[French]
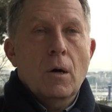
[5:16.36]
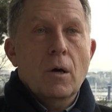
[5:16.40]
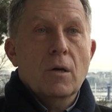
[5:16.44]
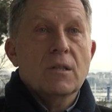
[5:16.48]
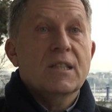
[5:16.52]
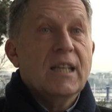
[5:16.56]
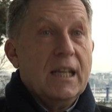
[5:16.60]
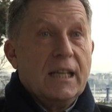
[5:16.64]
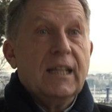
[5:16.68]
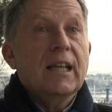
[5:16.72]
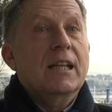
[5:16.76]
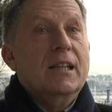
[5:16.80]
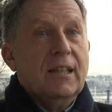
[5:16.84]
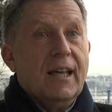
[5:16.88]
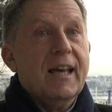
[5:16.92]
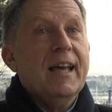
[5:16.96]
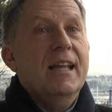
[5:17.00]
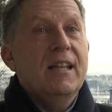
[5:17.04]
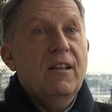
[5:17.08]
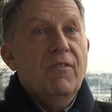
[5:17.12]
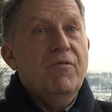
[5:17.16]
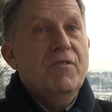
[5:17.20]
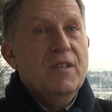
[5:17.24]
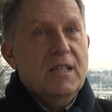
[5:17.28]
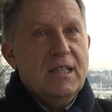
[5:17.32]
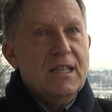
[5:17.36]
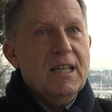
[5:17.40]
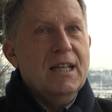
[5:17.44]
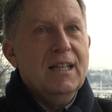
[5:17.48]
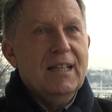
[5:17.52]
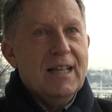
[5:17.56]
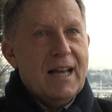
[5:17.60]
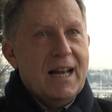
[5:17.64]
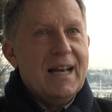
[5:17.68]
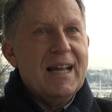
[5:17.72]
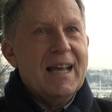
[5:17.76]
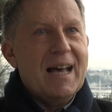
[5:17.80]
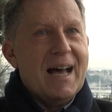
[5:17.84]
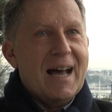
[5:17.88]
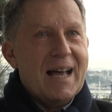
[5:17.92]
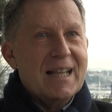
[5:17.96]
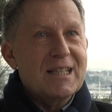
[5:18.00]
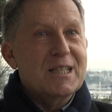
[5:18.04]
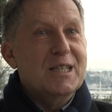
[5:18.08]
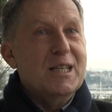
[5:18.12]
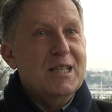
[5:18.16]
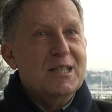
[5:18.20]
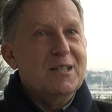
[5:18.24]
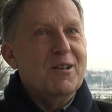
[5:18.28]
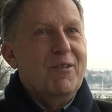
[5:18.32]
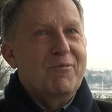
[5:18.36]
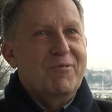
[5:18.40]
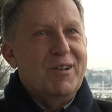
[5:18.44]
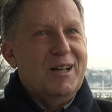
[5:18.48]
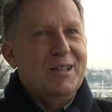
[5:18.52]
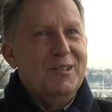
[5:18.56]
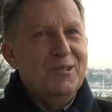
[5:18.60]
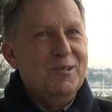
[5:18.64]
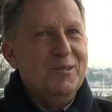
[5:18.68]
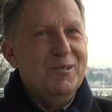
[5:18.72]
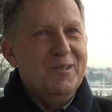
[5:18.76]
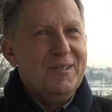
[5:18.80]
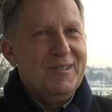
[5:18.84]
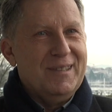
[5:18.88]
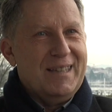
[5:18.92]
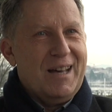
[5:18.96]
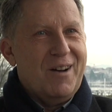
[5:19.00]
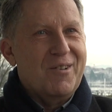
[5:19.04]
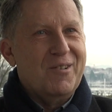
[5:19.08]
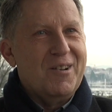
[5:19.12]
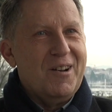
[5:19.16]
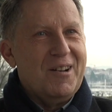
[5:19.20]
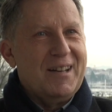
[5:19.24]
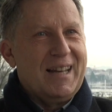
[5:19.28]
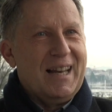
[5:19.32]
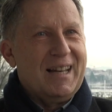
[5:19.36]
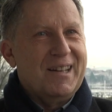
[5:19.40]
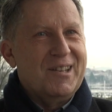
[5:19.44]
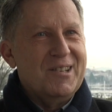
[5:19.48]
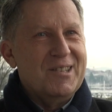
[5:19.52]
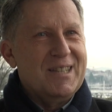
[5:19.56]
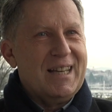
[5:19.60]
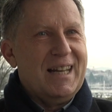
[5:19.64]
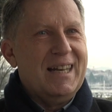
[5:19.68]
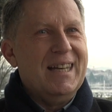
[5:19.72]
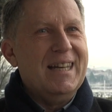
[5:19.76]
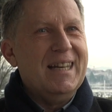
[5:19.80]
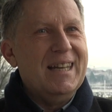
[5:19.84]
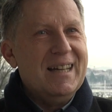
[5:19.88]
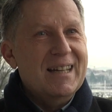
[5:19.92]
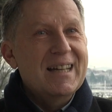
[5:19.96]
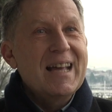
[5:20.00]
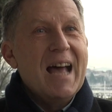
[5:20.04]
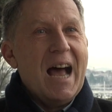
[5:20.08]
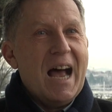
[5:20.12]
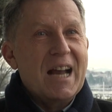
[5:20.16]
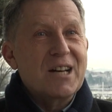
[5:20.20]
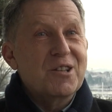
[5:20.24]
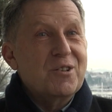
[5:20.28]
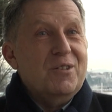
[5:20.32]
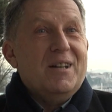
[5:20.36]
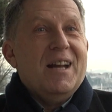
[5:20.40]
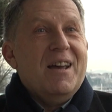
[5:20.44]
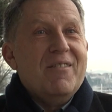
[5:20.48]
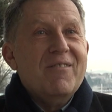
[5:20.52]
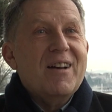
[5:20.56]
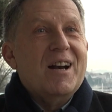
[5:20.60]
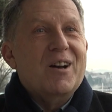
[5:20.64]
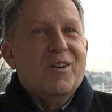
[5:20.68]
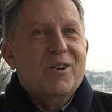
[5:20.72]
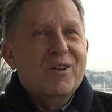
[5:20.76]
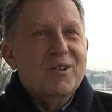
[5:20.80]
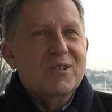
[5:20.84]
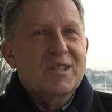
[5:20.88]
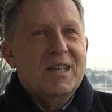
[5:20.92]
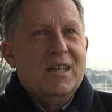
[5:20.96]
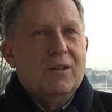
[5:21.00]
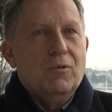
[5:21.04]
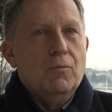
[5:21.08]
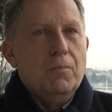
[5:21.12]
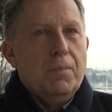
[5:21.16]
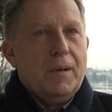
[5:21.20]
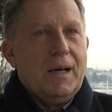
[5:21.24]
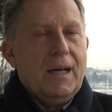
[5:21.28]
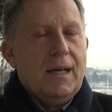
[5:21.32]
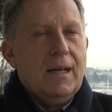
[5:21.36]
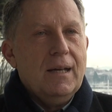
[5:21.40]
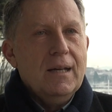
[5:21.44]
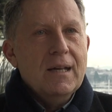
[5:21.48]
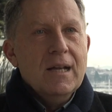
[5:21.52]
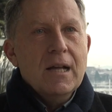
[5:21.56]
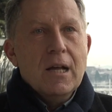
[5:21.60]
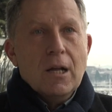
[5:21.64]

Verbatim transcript: C'était très difficile d'aller à Annecy sans voiture il y a encore quelques années à Genève, alors que c'est tout près.